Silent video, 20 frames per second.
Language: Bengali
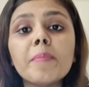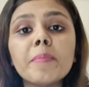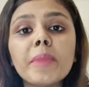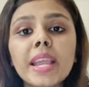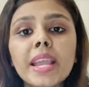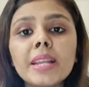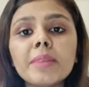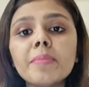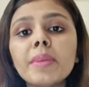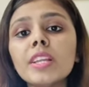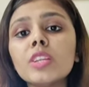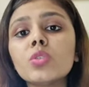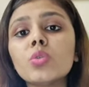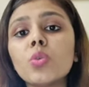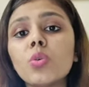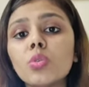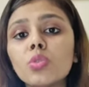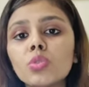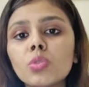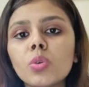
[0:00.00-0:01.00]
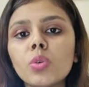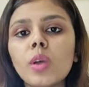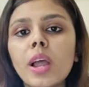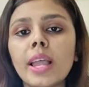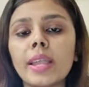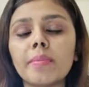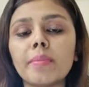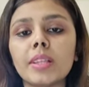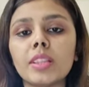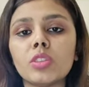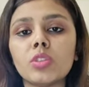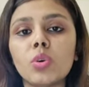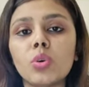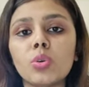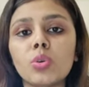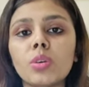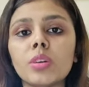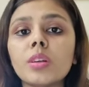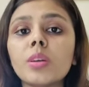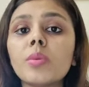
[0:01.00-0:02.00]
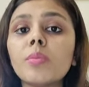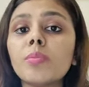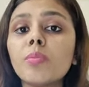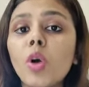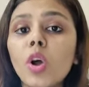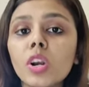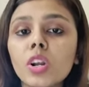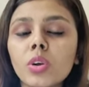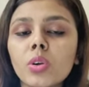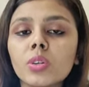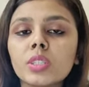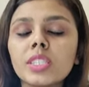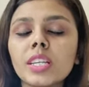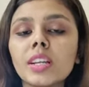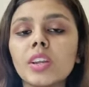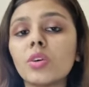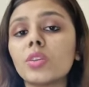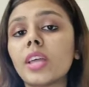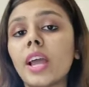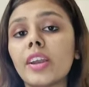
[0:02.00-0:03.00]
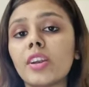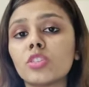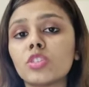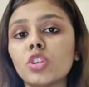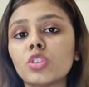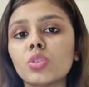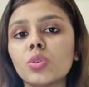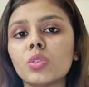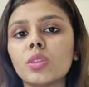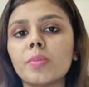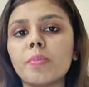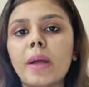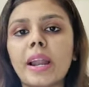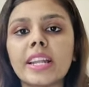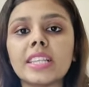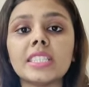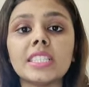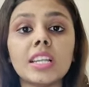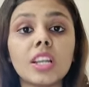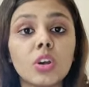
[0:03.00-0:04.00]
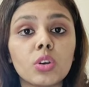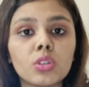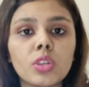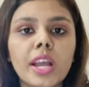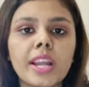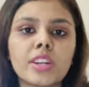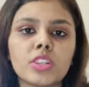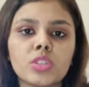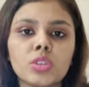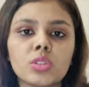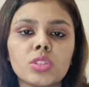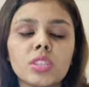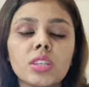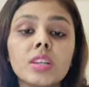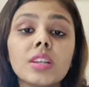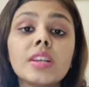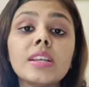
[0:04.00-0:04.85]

মেন মেন কোর্টগুলো আই মিন ধরুন মহানগর জেলা ও দায়রা জজ হতে পারে জেলা ও দায়রা জজ